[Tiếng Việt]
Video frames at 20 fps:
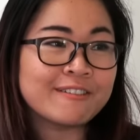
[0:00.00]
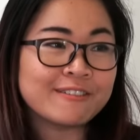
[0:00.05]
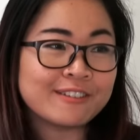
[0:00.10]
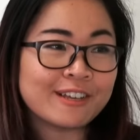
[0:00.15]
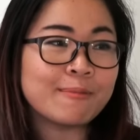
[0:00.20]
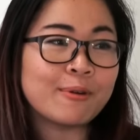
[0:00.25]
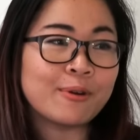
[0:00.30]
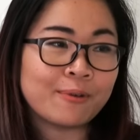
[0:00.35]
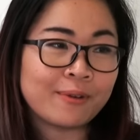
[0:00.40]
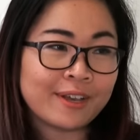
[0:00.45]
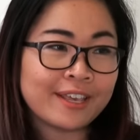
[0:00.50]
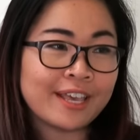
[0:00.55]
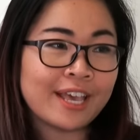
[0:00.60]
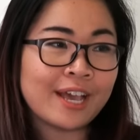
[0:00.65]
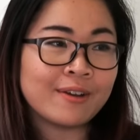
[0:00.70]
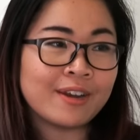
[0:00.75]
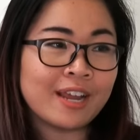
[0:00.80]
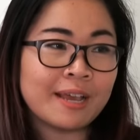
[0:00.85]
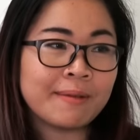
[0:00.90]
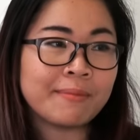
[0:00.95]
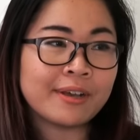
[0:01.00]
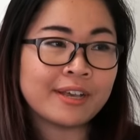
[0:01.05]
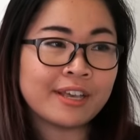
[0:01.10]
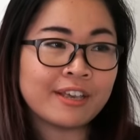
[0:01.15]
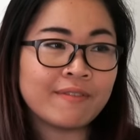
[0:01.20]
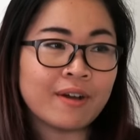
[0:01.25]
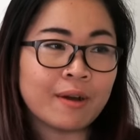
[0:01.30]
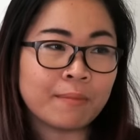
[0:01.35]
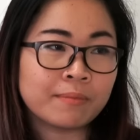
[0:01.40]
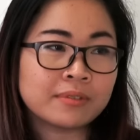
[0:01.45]
cho bộ ngoại giao để mà
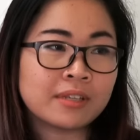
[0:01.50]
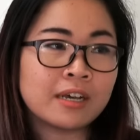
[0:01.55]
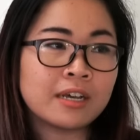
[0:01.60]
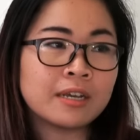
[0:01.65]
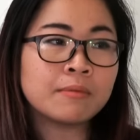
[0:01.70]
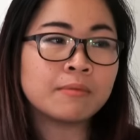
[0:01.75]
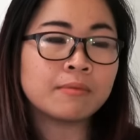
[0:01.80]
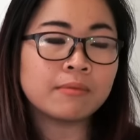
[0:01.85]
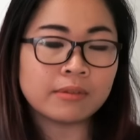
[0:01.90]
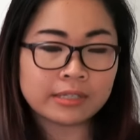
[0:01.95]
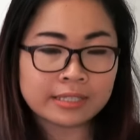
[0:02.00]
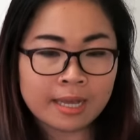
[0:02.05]
hy vọng tới